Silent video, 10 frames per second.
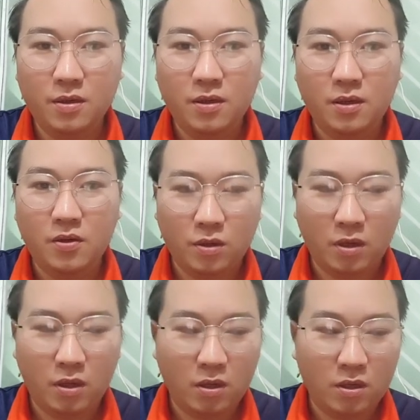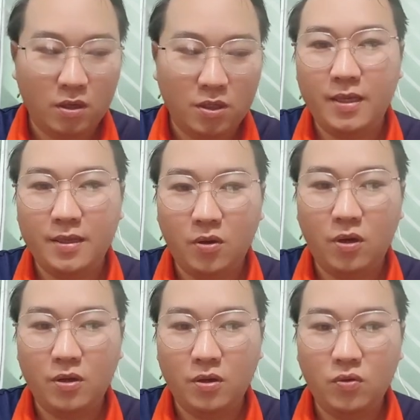ổn lấy chỉ trái chế
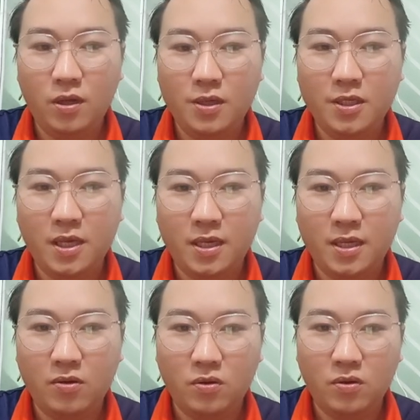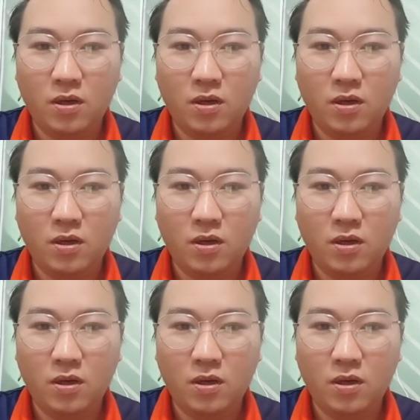thầu là nhau đôi thì là chỉ trái chế ở